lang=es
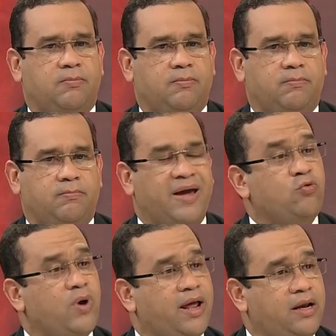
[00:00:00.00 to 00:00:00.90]

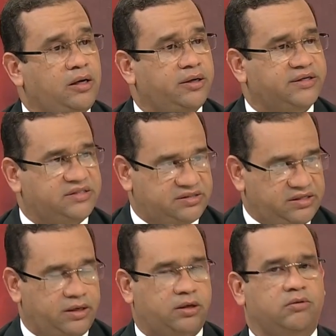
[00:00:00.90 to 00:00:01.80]
manual, es
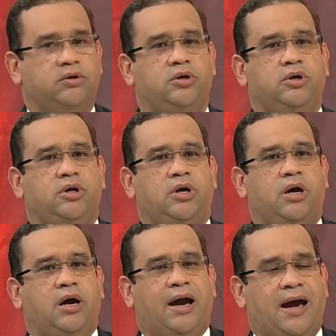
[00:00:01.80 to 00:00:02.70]
decir,
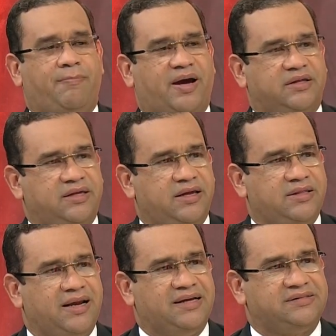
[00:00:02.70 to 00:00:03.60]
a partir
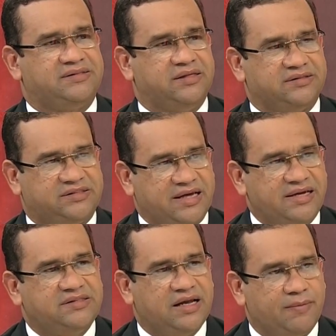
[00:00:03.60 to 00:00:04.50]
de las
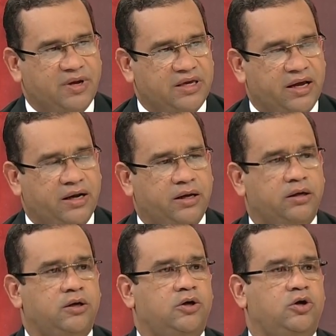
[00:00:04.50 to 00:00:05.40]
6 de la mañana
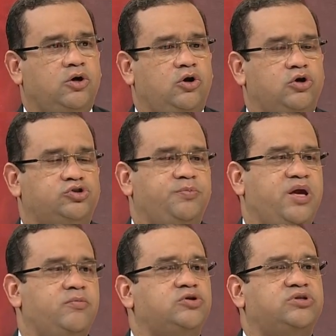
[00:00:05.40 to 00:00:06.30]
los
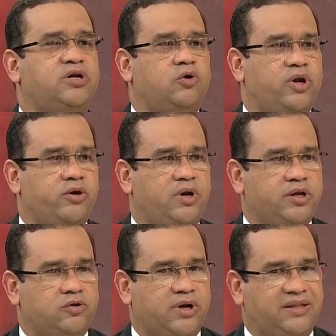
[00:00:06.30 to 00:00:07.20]
miembros del colegio
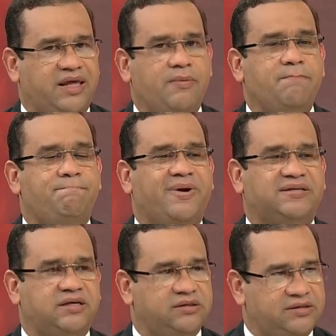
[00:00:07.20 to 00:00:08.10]
electoral deben
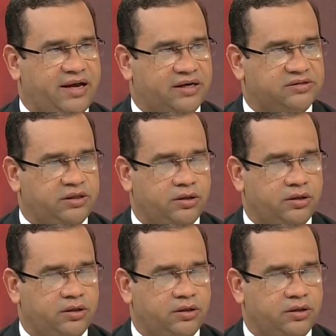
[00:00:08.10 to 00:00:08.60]
presentarse